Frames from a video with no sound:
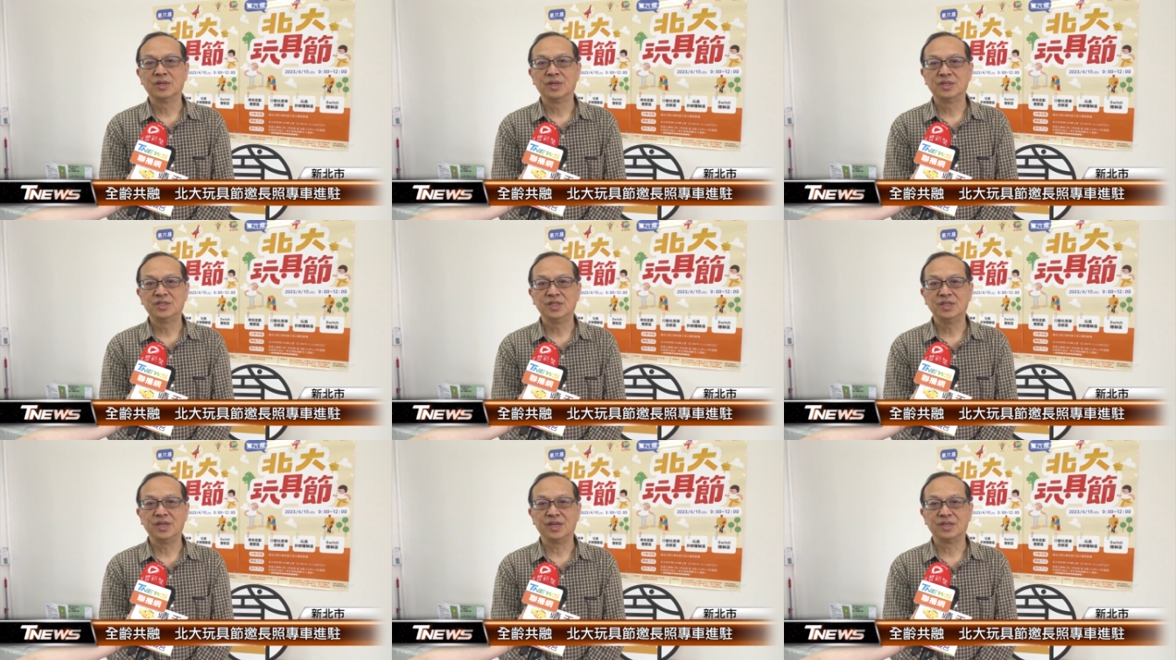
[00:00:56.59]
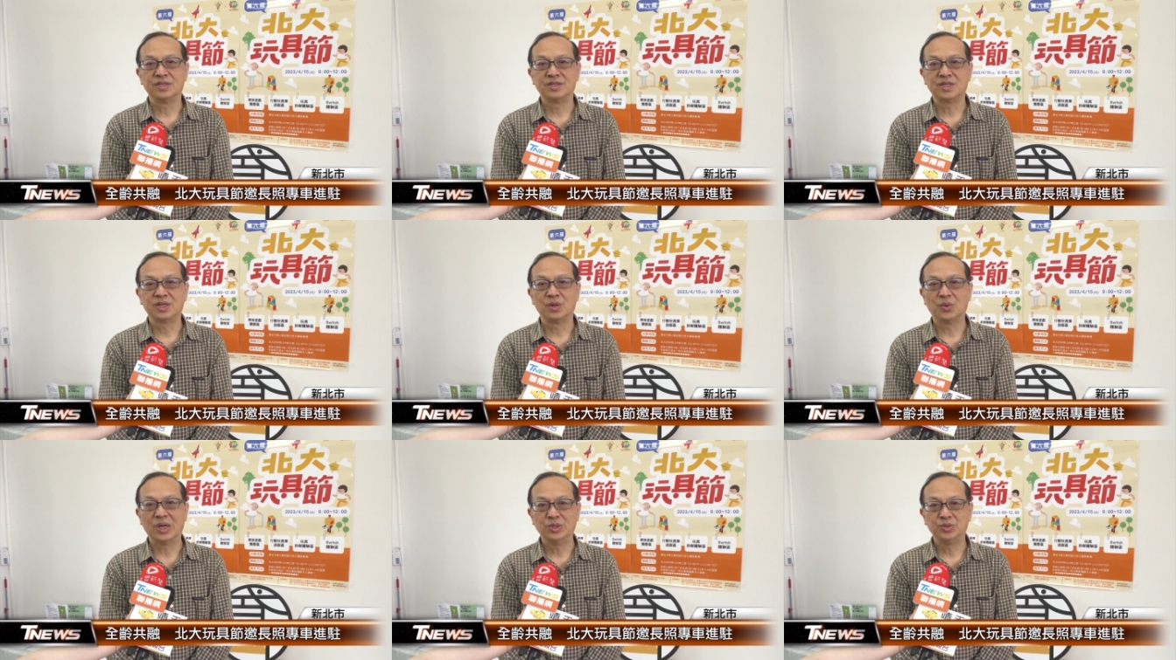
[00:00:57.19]
那今年这
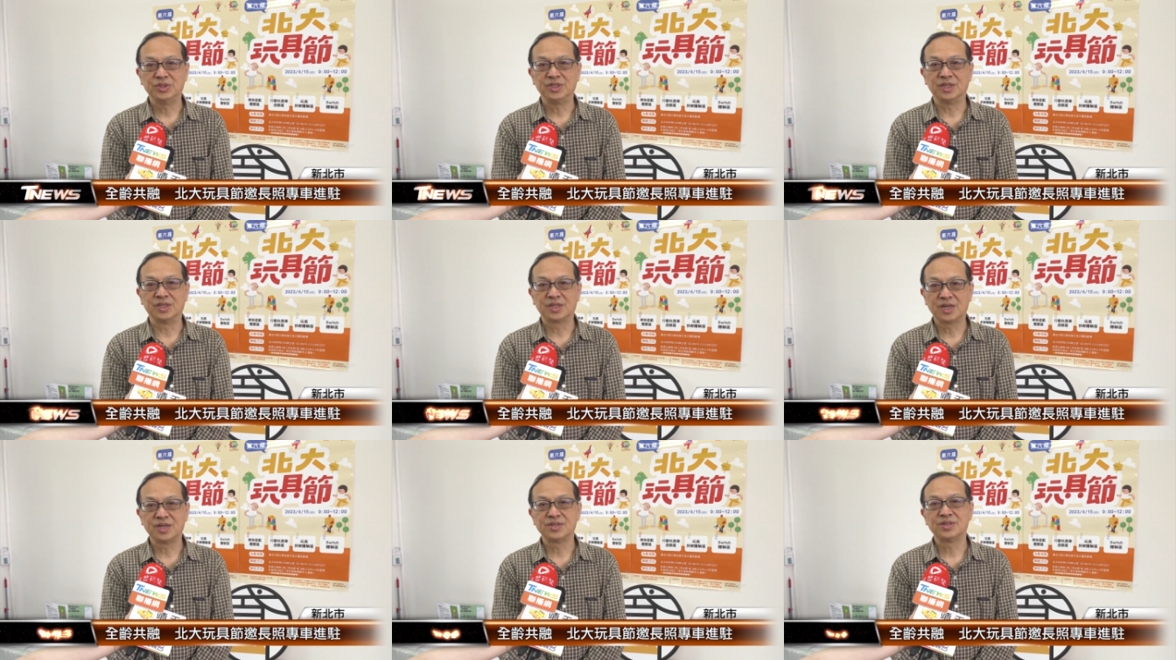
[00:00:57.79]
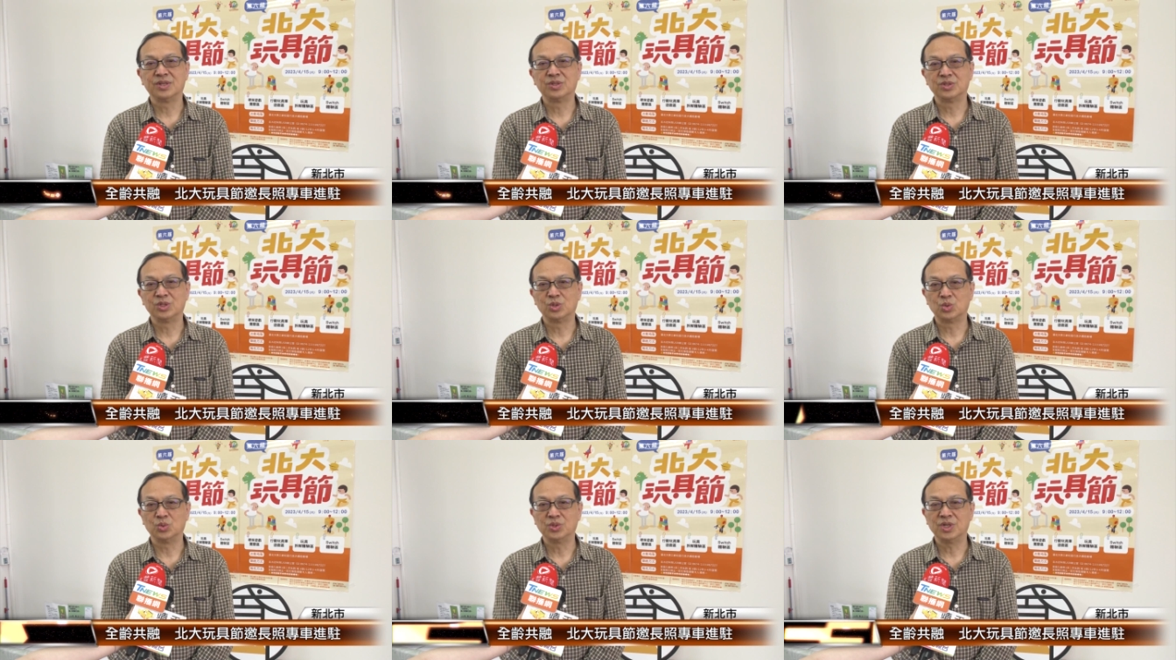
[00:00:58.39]
个玩具节的特色就
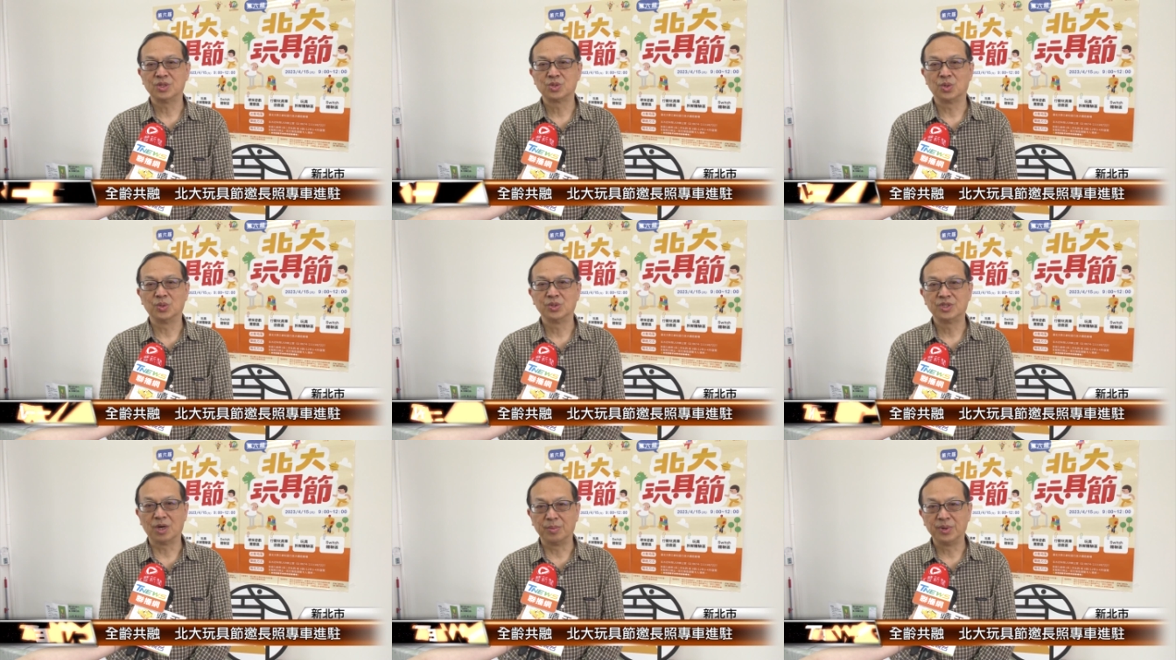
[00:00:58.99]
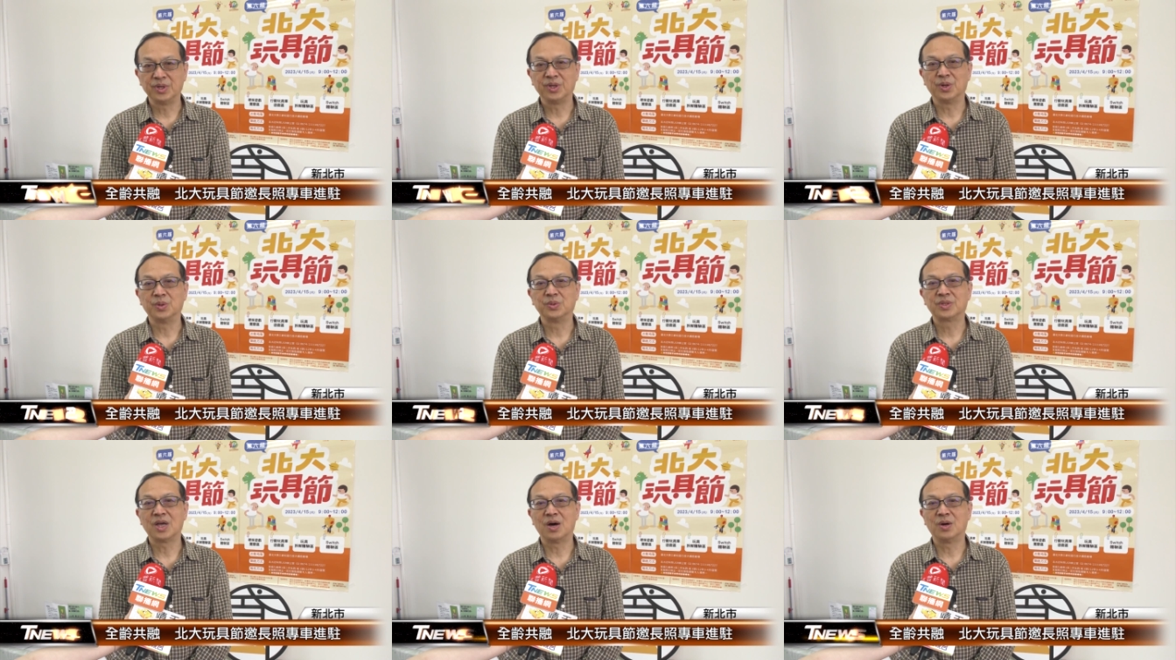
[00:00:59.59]
是逐渐从小朋
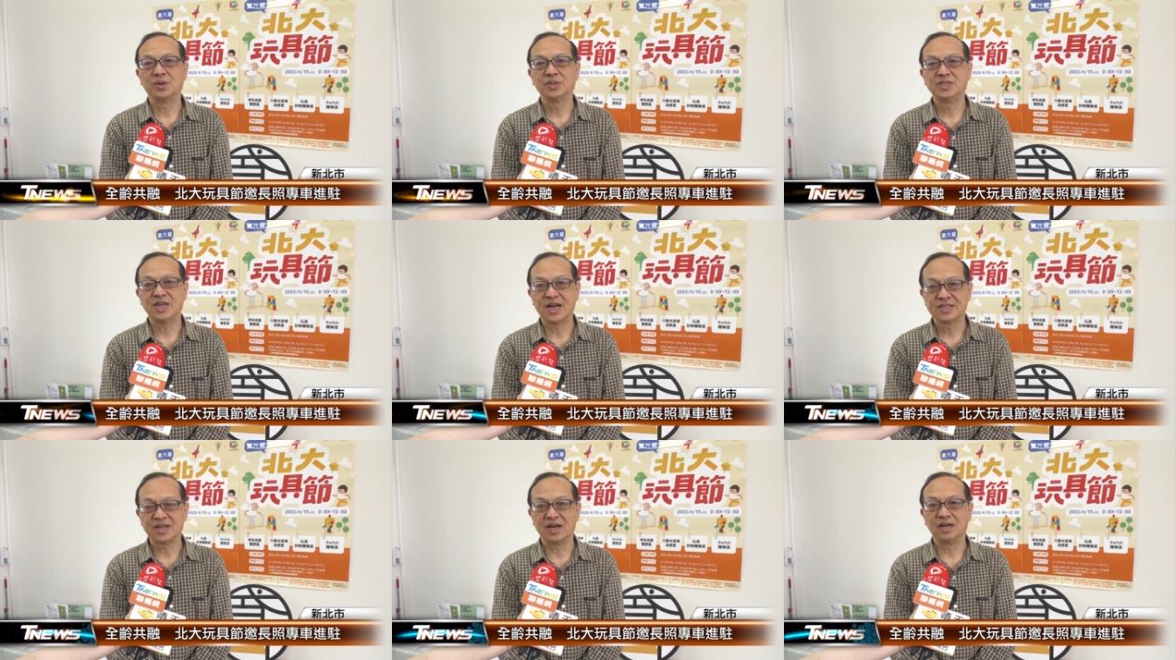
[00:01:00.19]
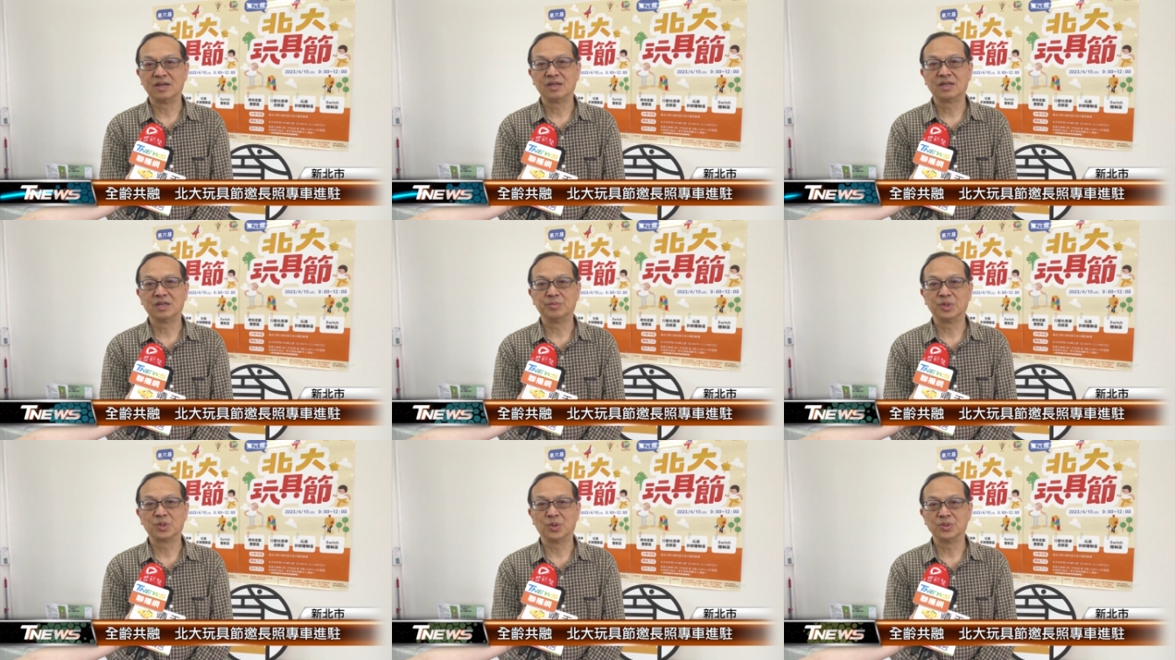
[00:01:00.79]
友到家长，
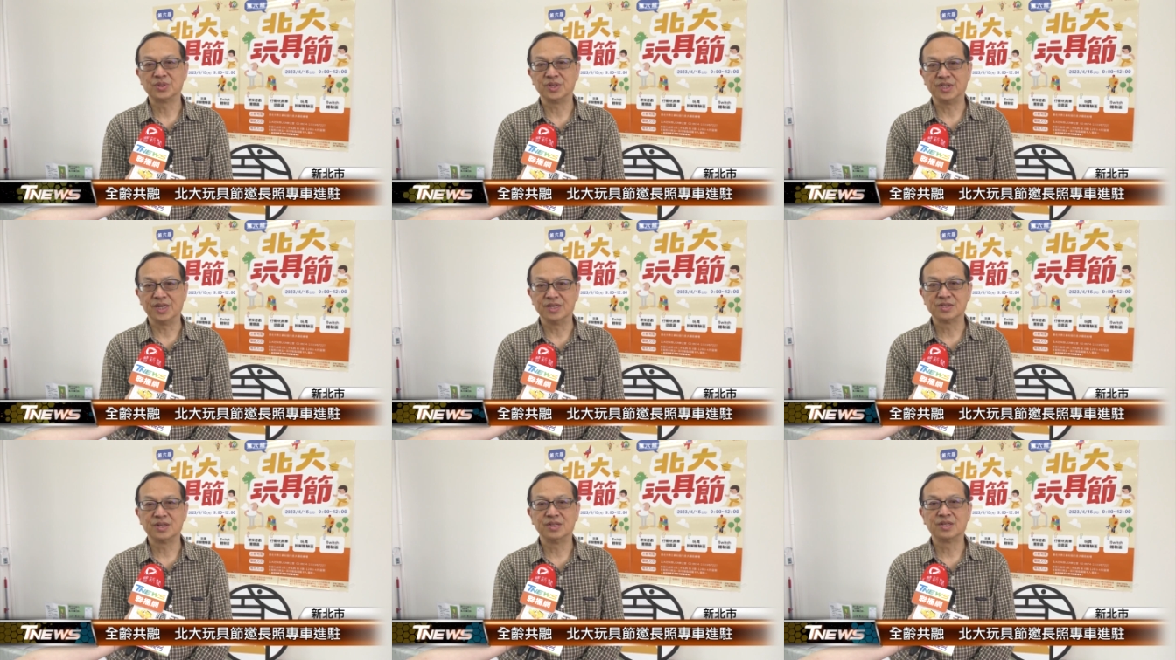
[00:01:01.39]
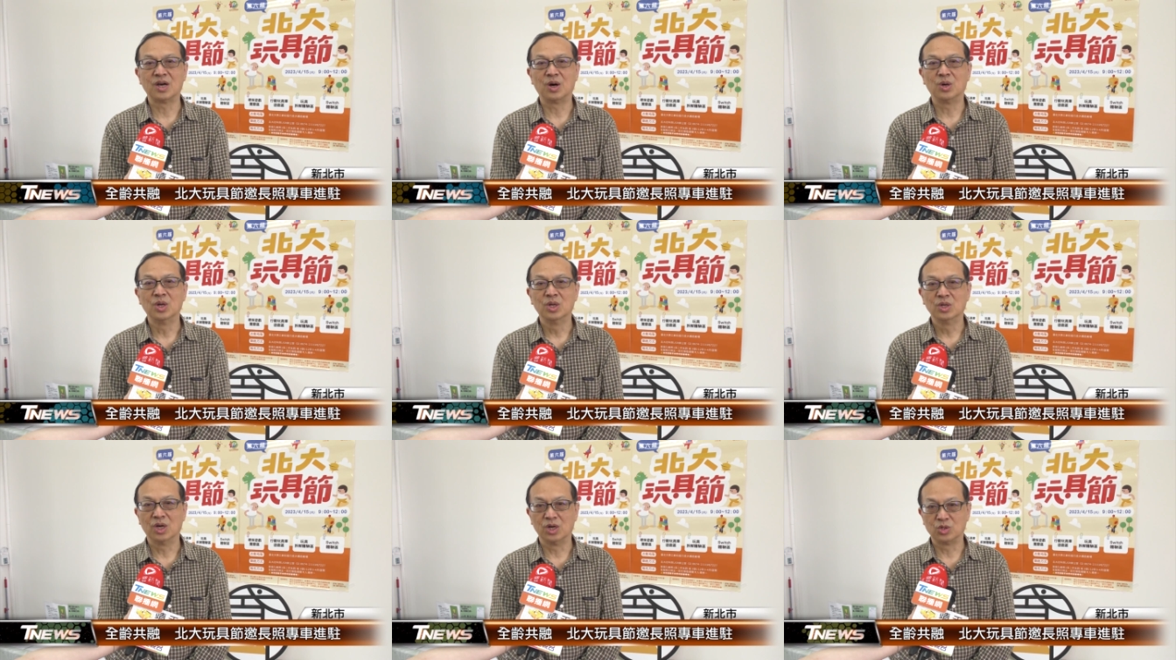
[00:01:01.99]
那么同时延伸到
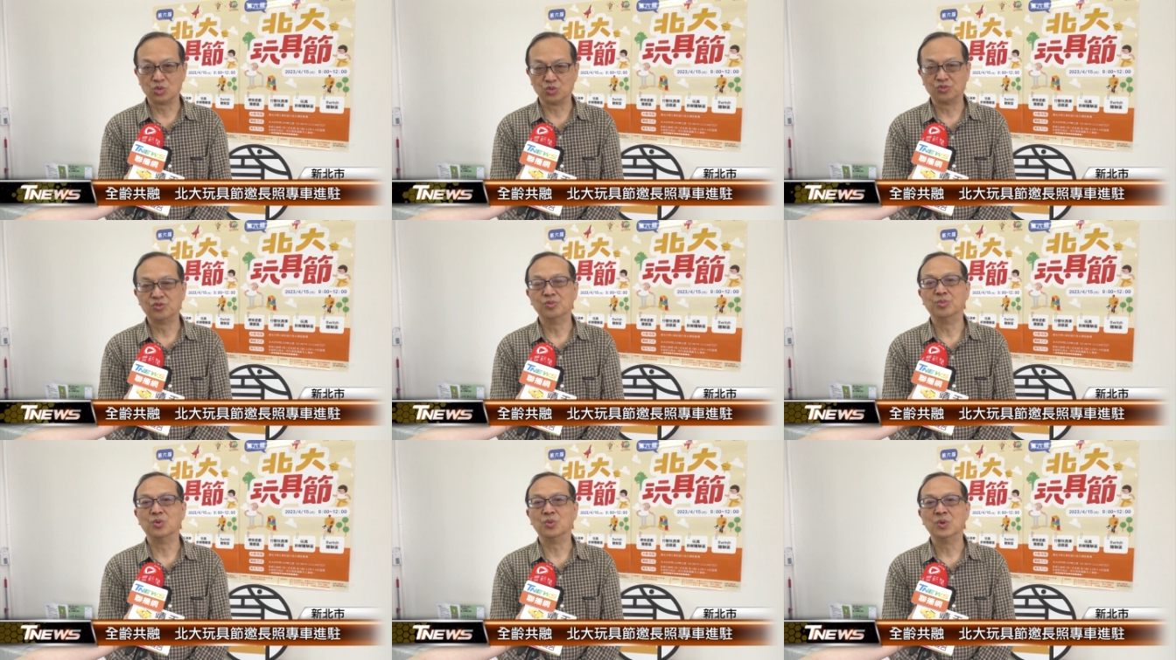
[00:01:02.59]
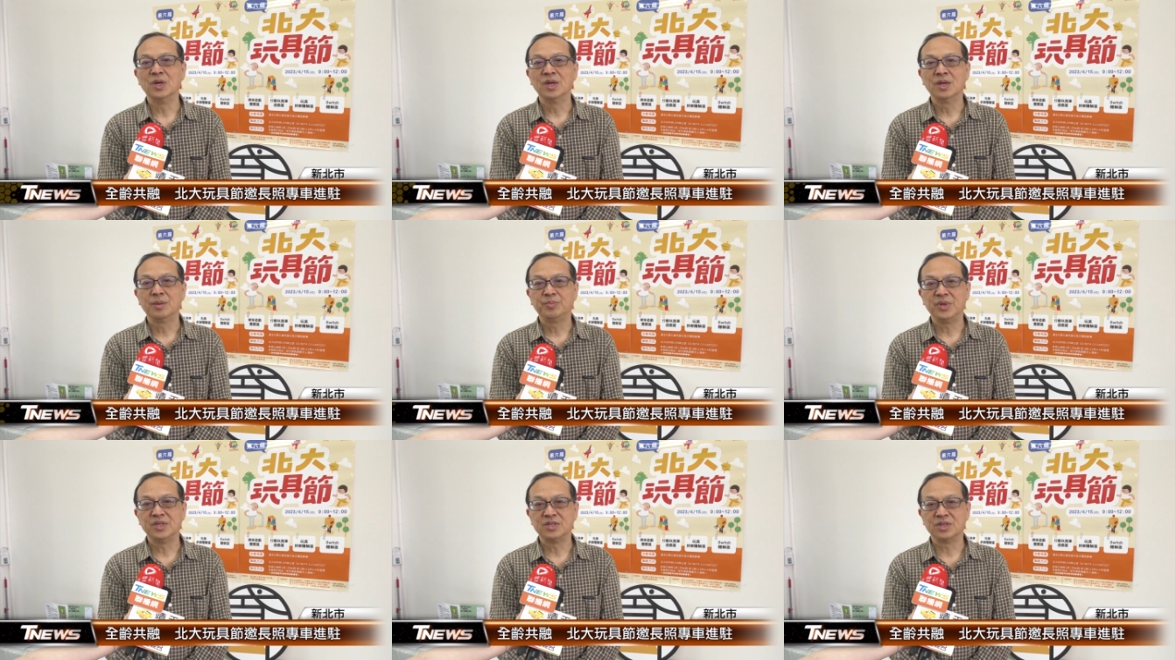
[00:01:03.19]
呃祖父母，
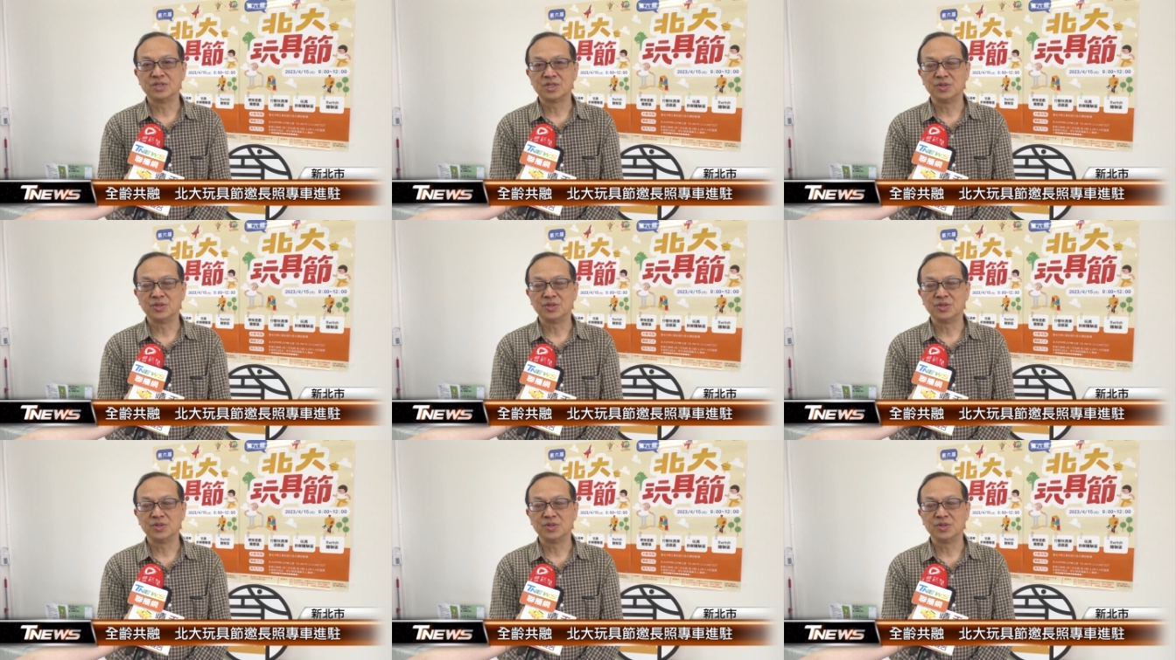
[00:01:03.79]
变成